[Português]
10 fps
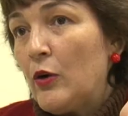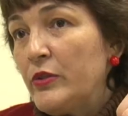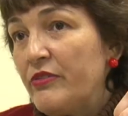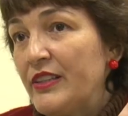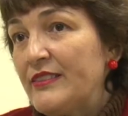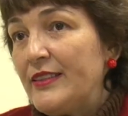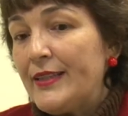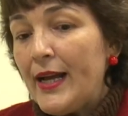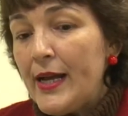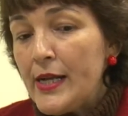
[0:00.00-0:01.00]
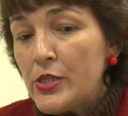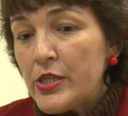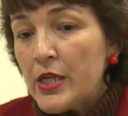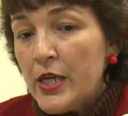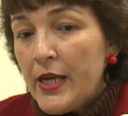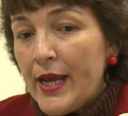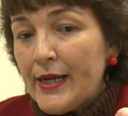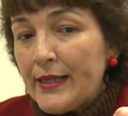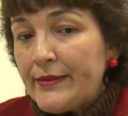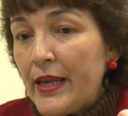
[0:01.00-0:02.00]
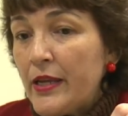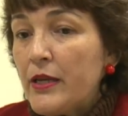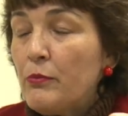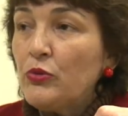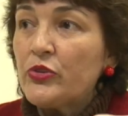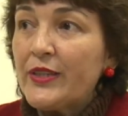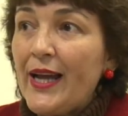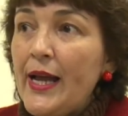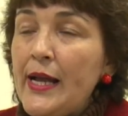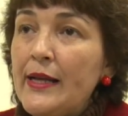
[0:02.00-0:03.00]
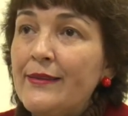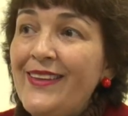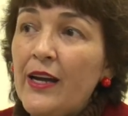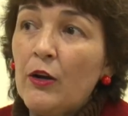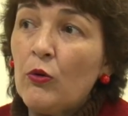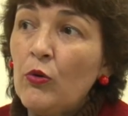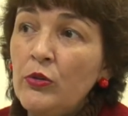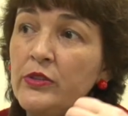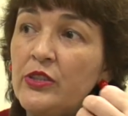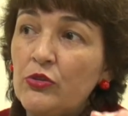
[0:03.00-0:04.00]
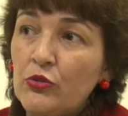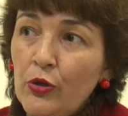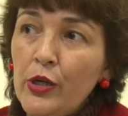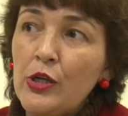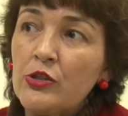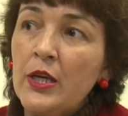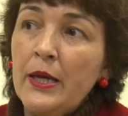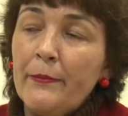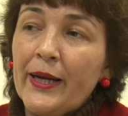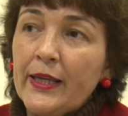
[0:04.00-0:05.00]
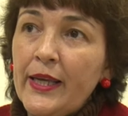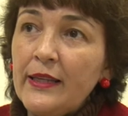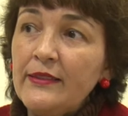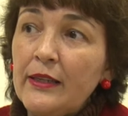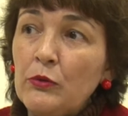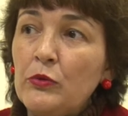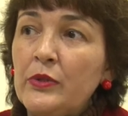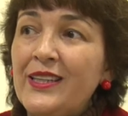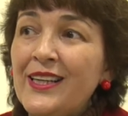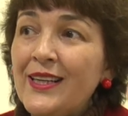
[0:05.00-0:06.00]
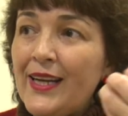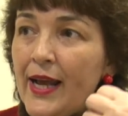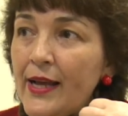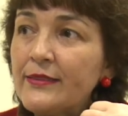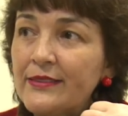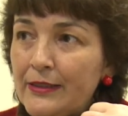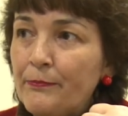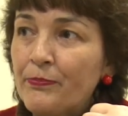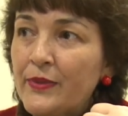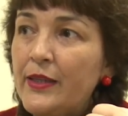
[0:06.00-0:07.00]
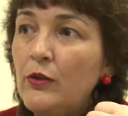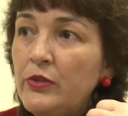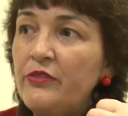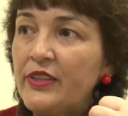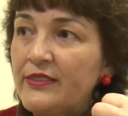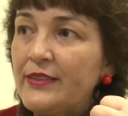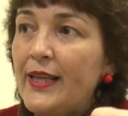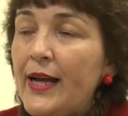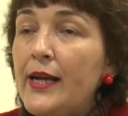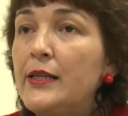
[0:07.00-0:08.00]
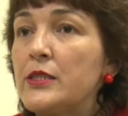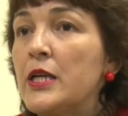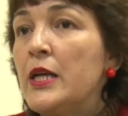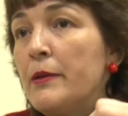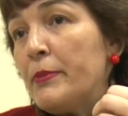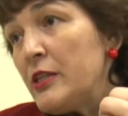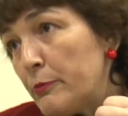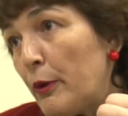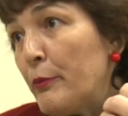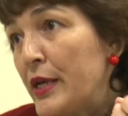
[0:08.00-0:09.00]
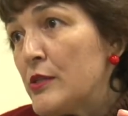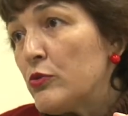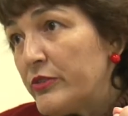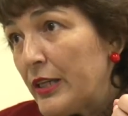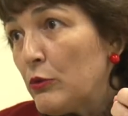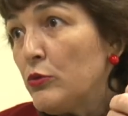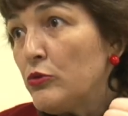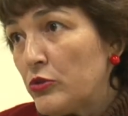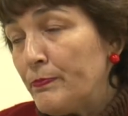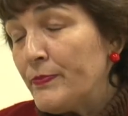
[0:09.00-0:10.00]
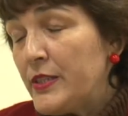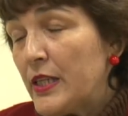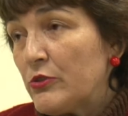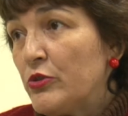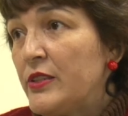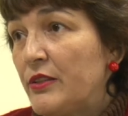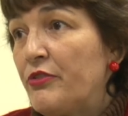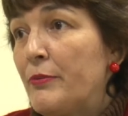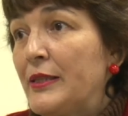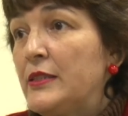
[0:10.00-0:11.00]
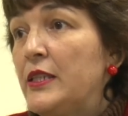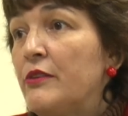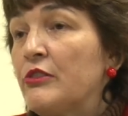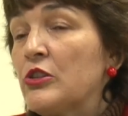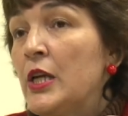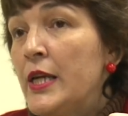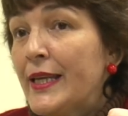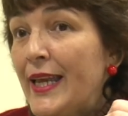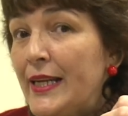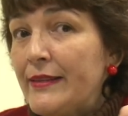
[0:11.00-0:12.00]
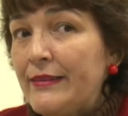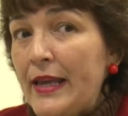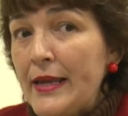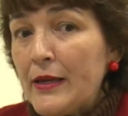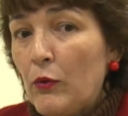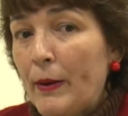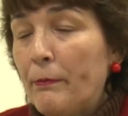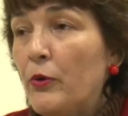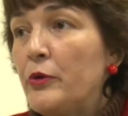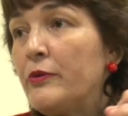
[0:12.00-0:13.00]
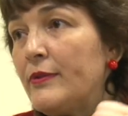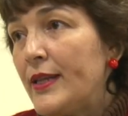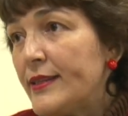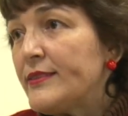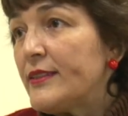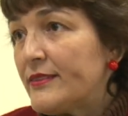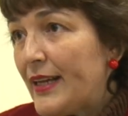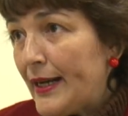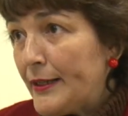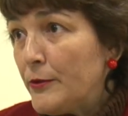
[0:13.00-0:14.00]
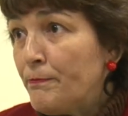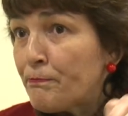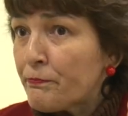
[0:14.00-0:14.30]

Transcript: universidade ela tem que buscar dar condições para que esse aluno que ingressa na universidade, principalmente os alunos de ações afirmativas, que ele tenha o apoio necessário